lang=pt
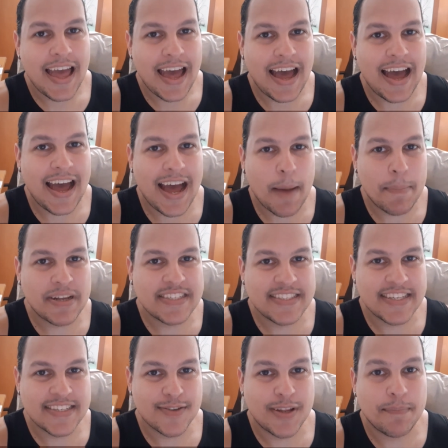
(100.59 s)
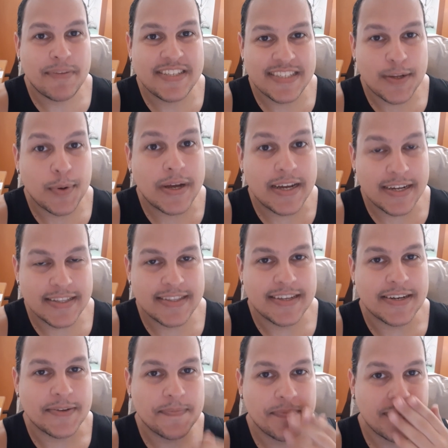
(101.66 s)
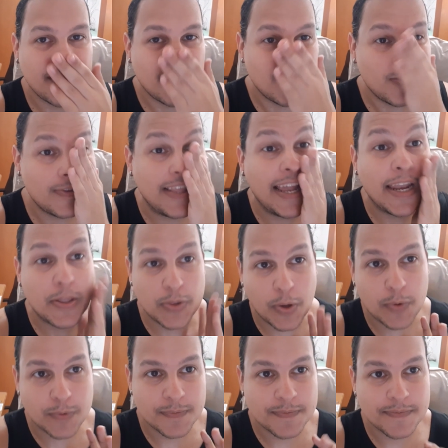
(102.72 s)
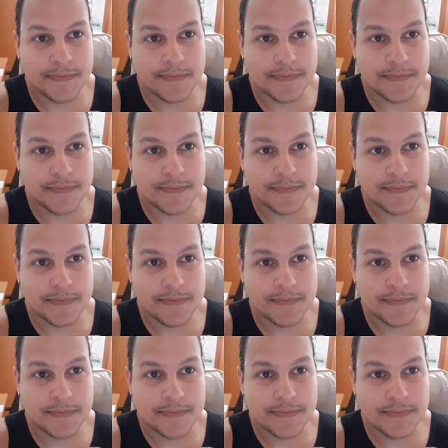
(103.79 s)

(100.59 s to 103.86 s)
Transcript: a apresentação da Priscila Alcântara no Teleton.